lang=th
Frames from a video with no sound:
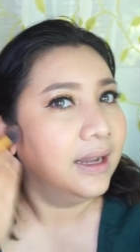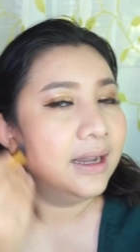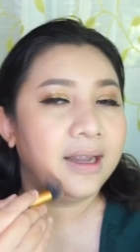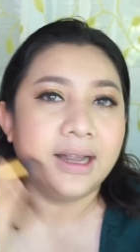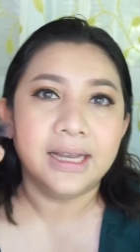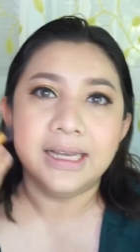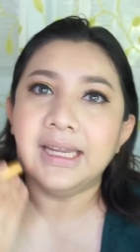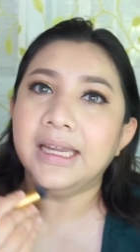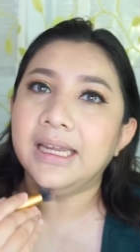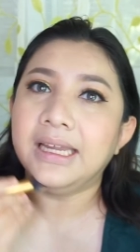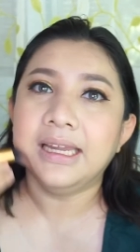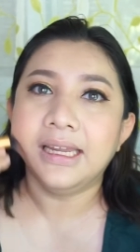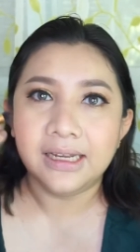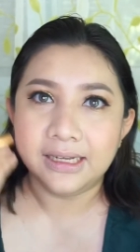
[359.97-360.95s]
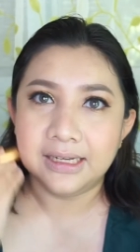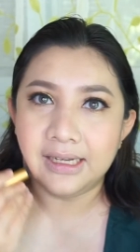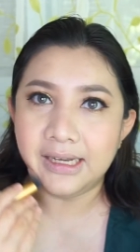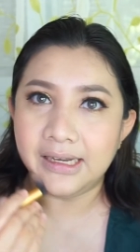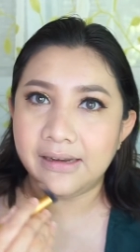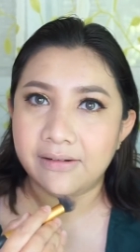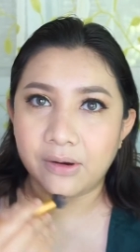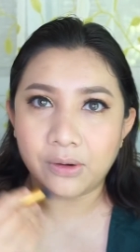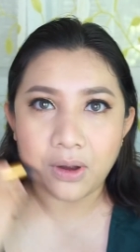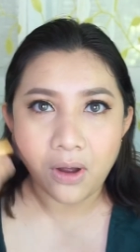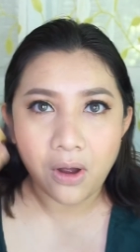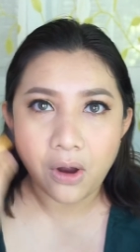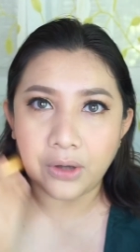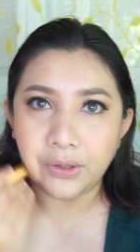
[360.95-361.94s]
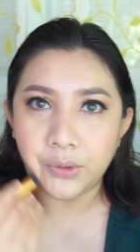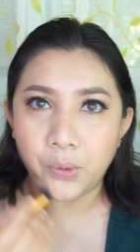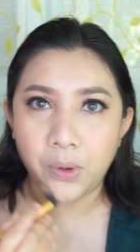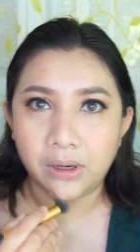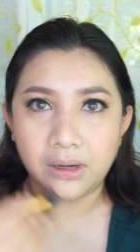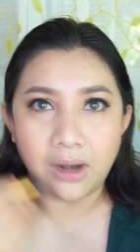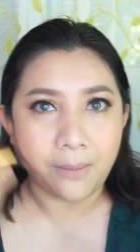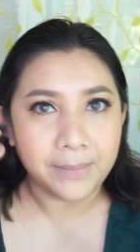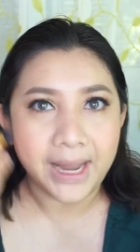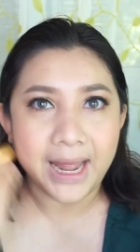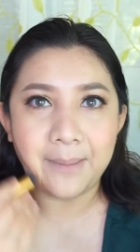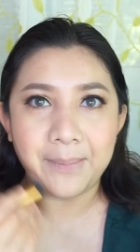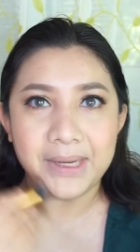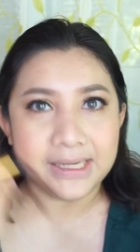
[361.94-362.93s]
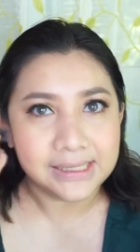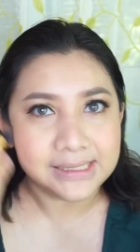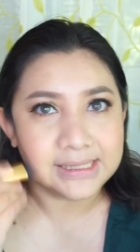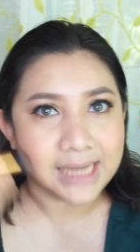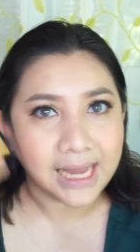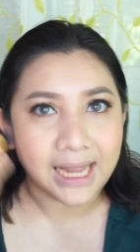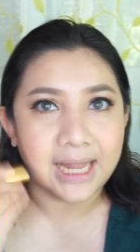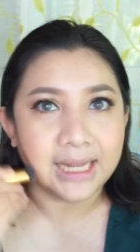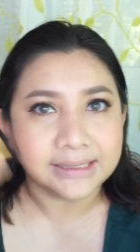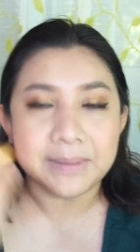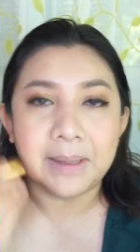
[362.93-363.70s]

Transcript: อันนี้นี่แล้วก็คอนทัวร์กรอบหน้าไปเลยจ้าสำหรับ